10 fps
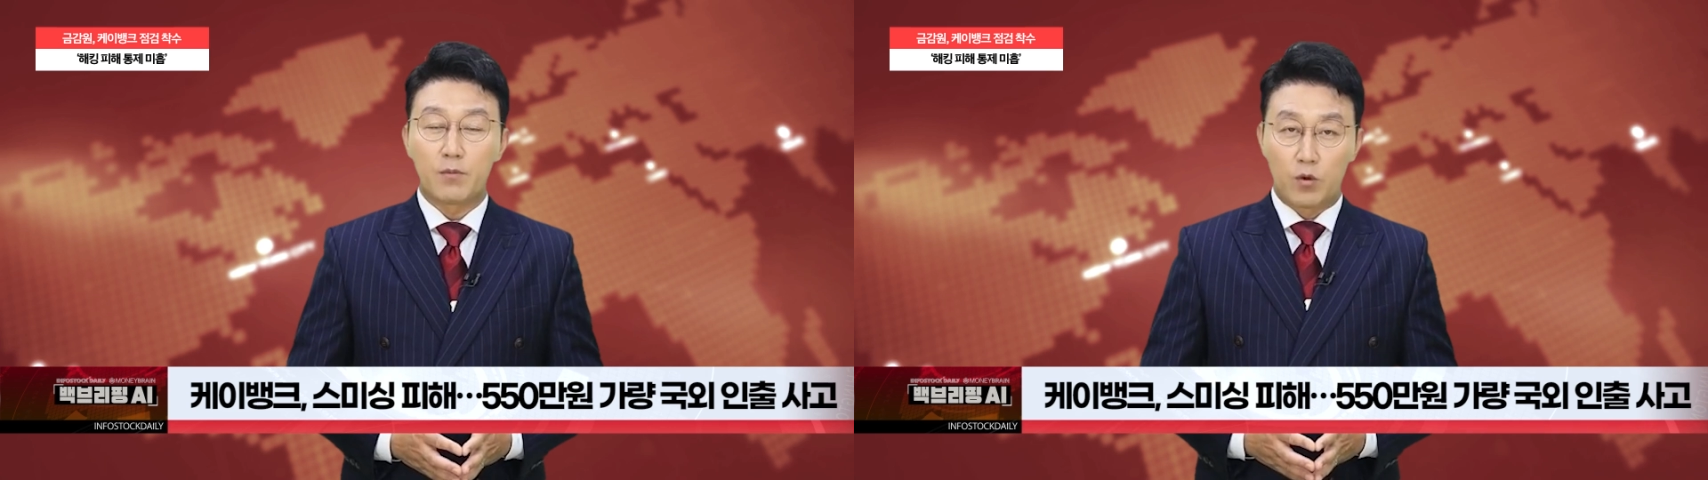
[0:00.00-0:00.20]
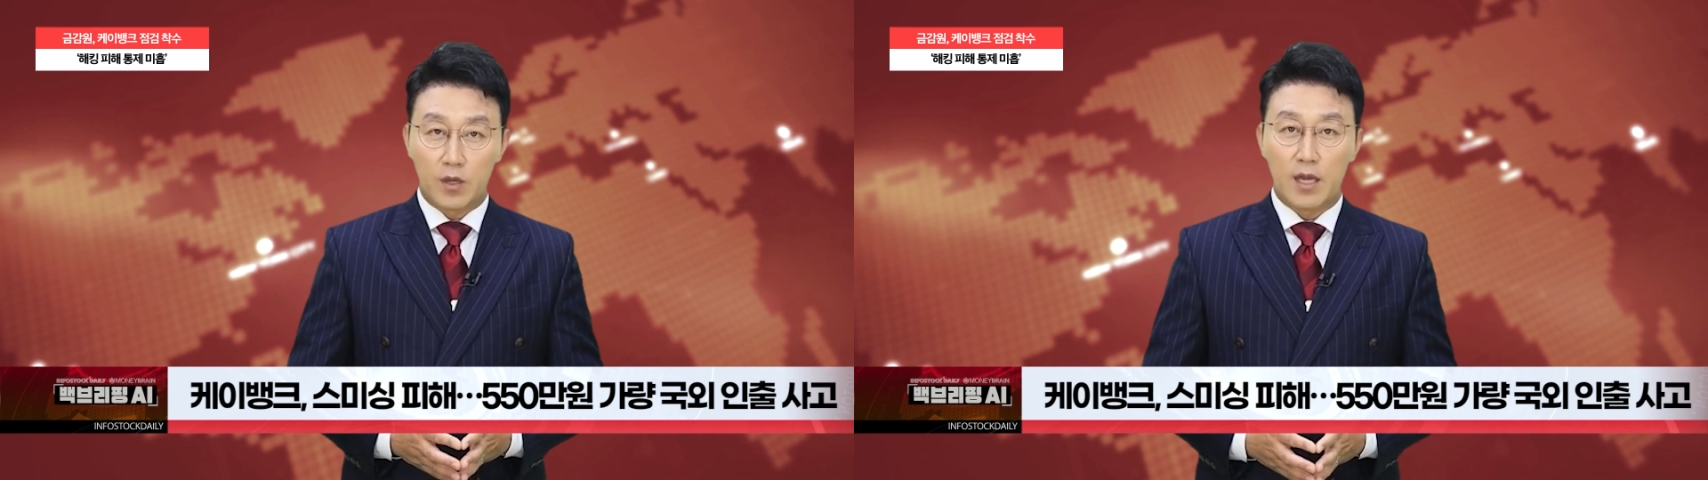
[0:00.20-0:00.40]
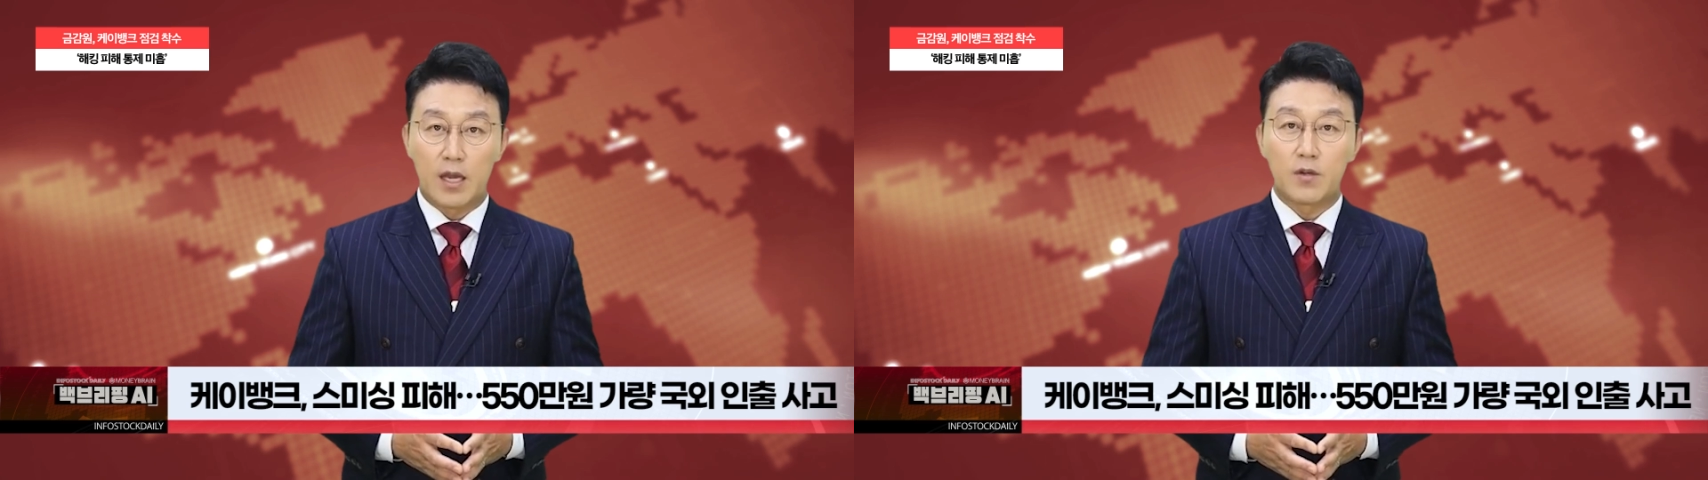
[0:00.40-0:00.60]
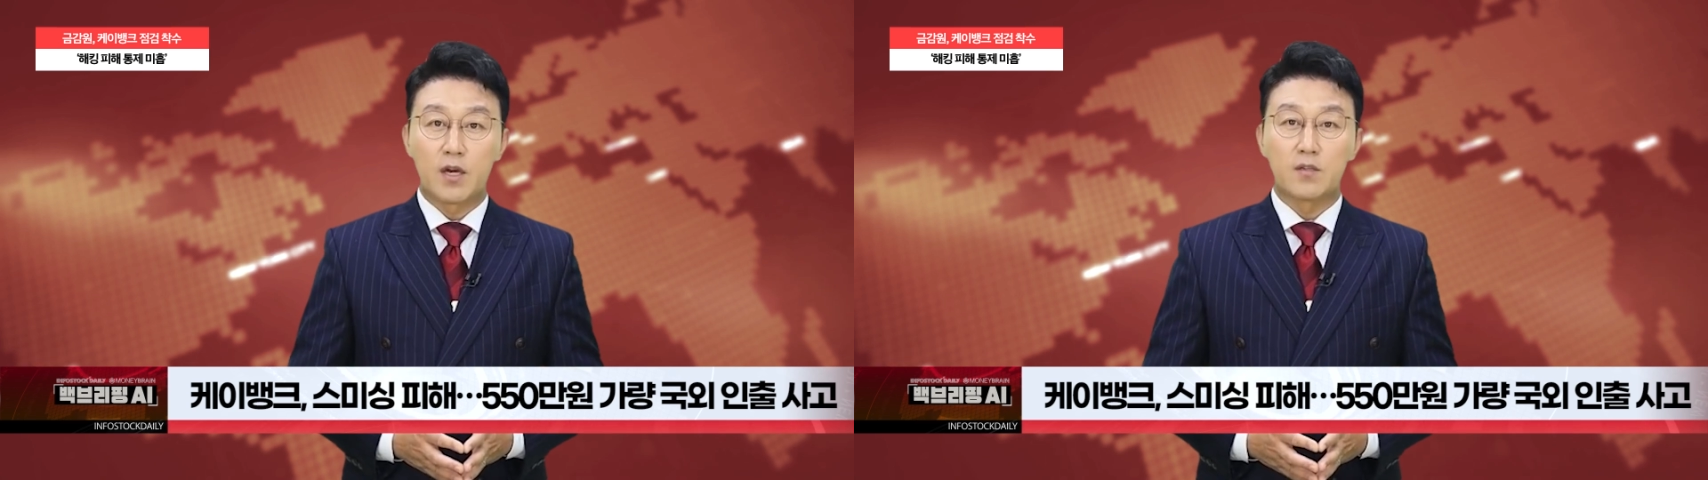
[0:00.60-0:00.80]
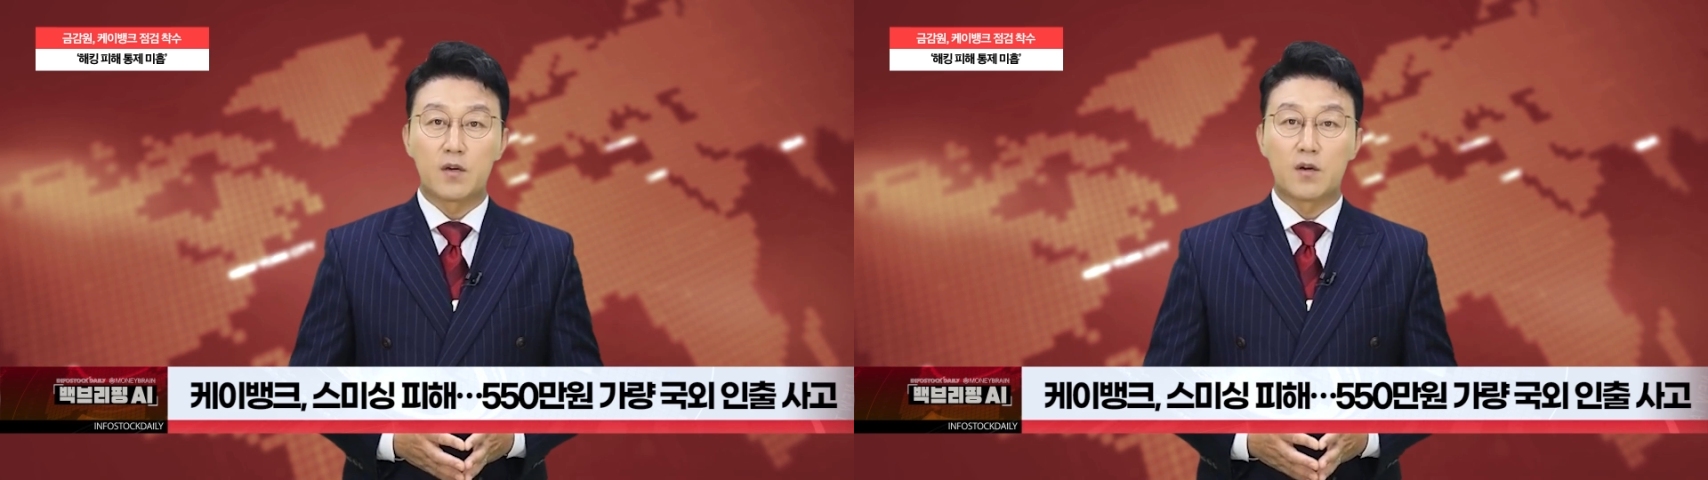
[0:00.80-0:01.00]
본 고객
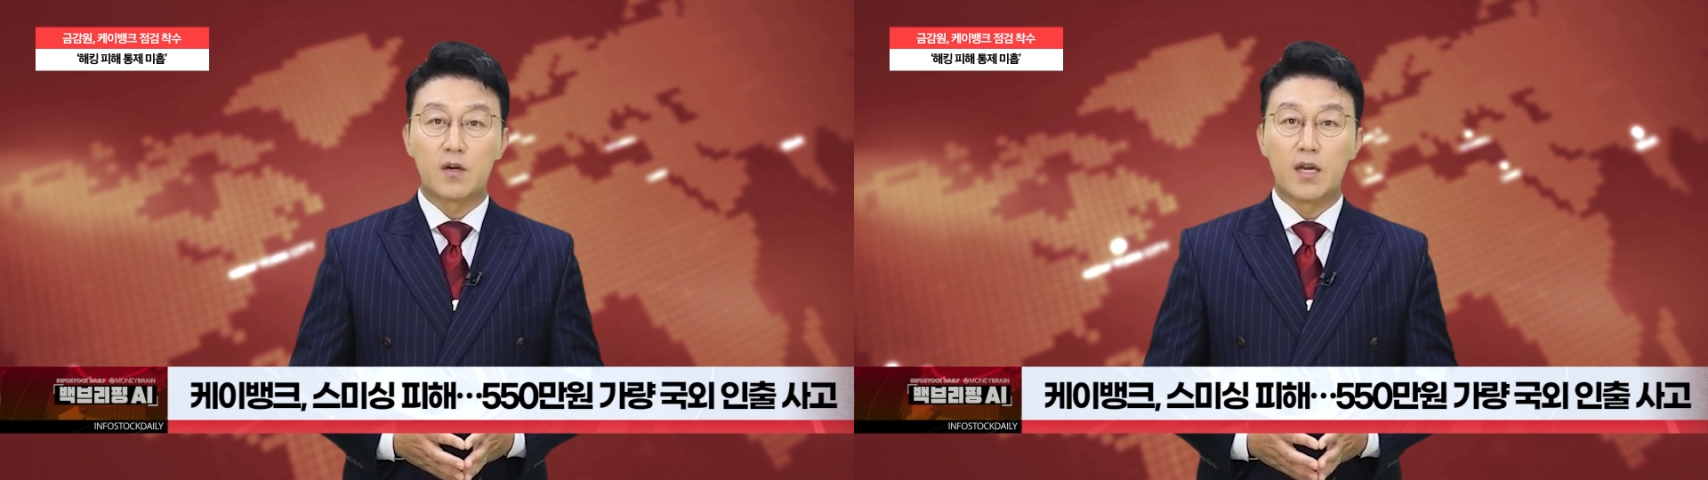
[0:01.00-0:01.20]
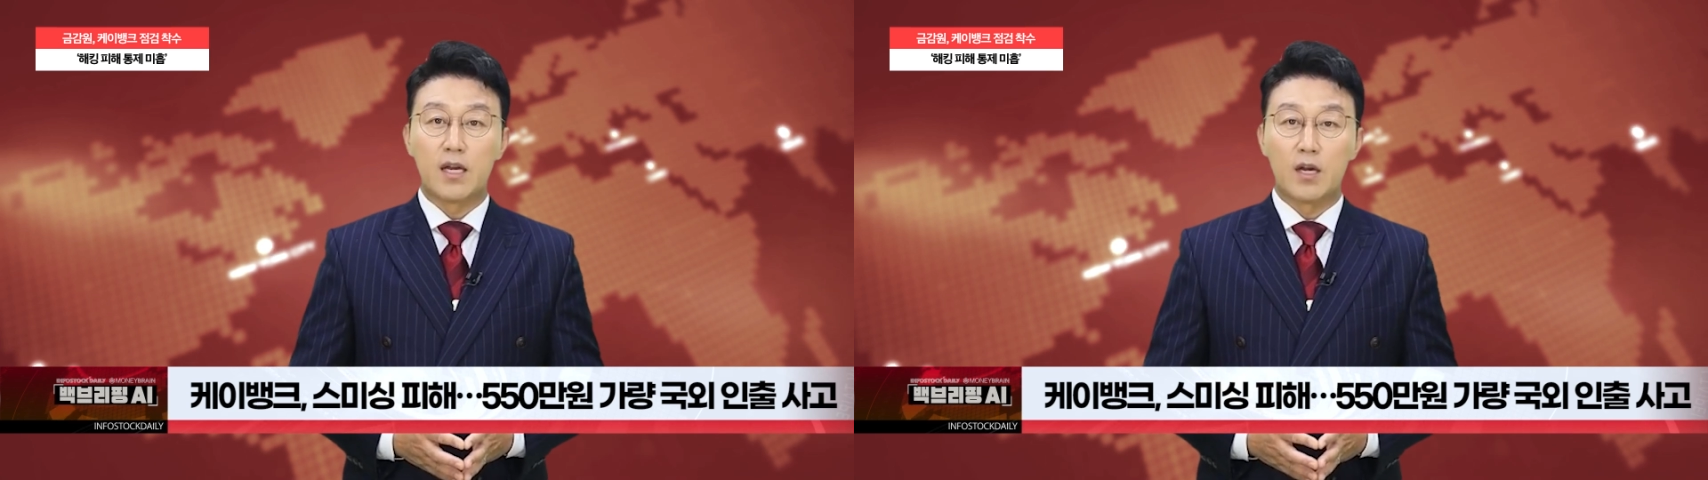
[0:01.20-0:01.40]
계좌에서